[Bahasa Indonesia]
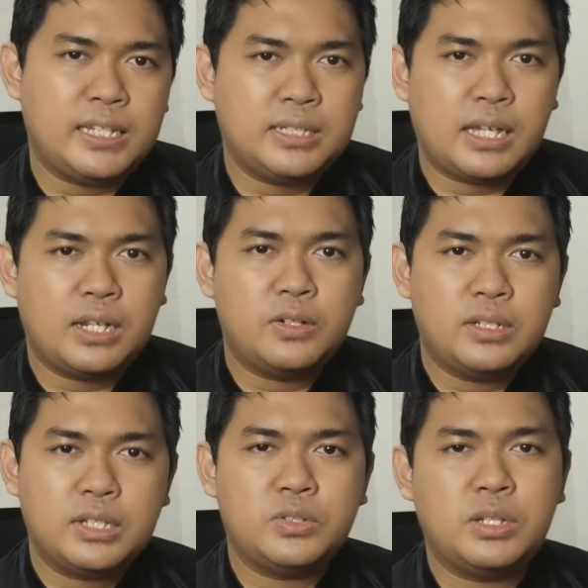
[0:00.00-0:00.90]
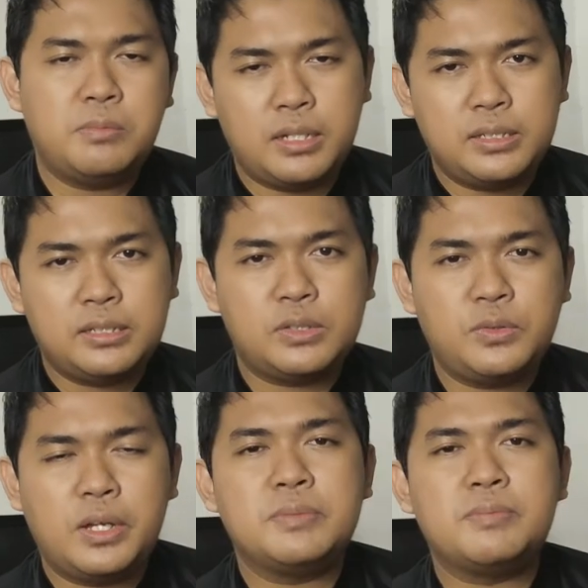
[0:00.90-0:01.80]
Kalau dia sudah berhasil satu
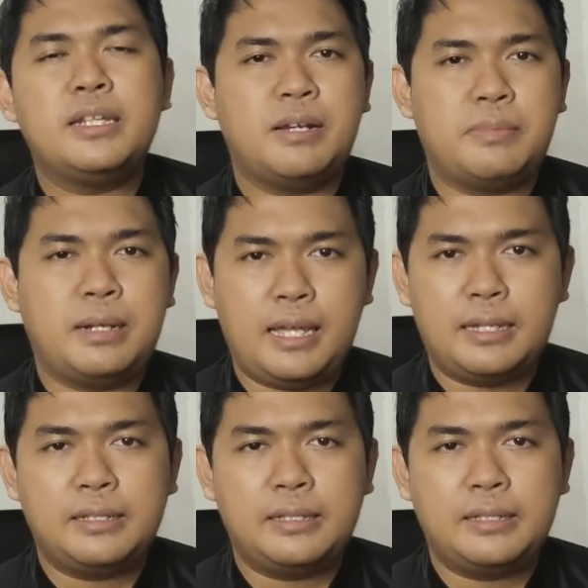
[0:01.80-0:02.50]
garis maka dia yang menang.